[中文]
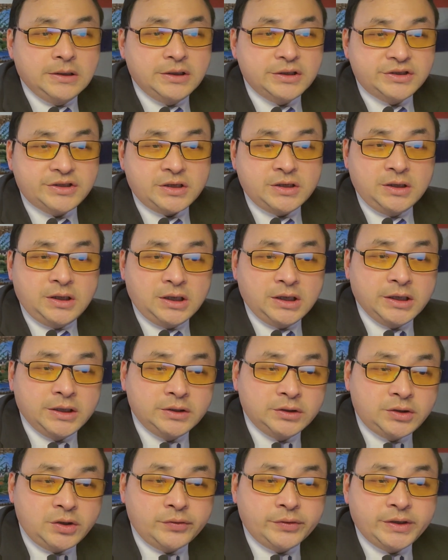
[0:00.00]
任何
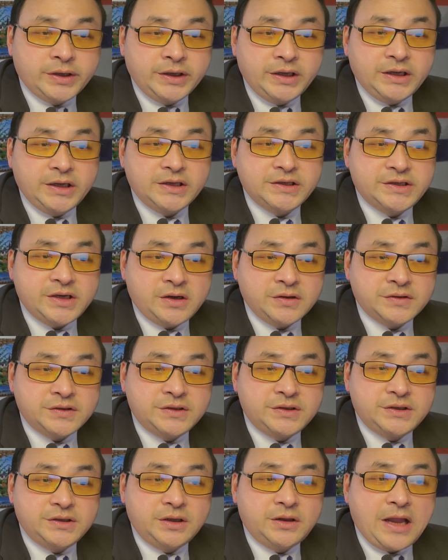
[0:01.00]
人都可以将
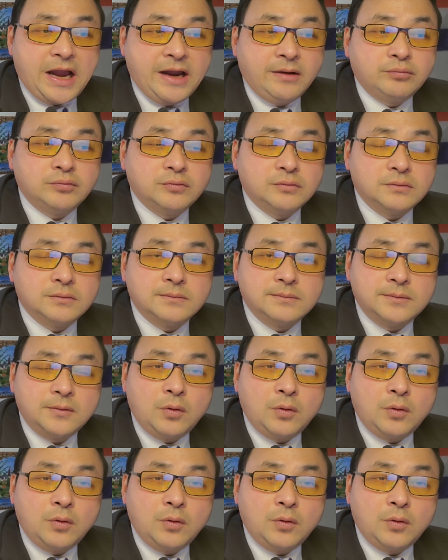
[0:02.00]
其逮捕。